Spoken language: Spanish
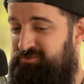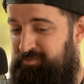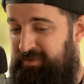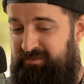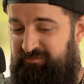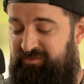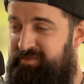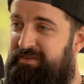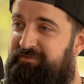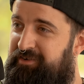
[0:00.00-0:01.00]
súper
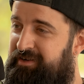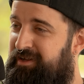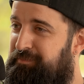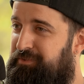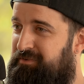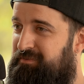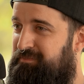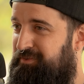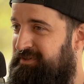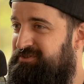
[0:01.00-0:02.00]
difícil de frenar
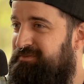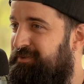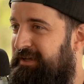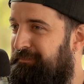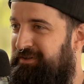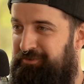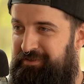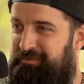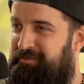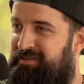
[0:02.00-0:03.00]
por, esto, por la
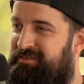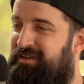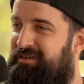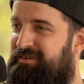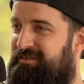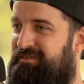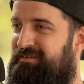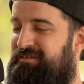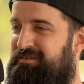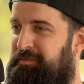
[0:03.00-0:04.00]
hiperconectividad en la que,
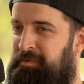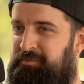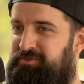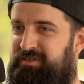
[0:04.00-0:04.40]
en la que vivimos,